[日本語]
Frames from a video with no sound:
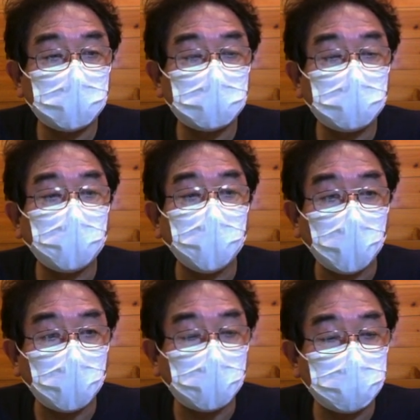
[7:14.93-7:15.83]

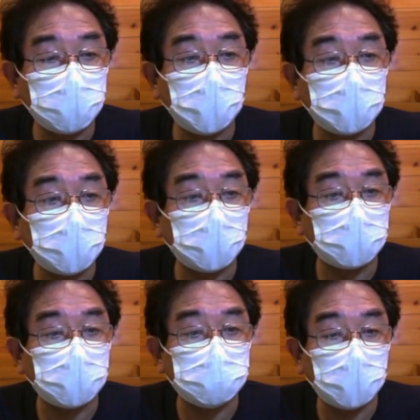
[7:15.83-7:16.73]
ヤマメしかいな
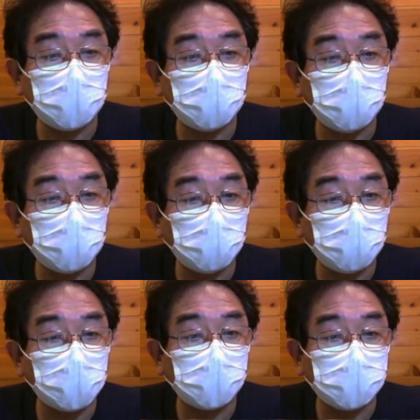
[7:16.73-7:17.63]
いですね、大
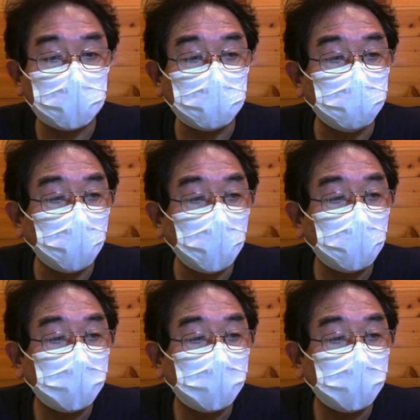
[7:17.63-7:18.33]
ヤマメっていうのは。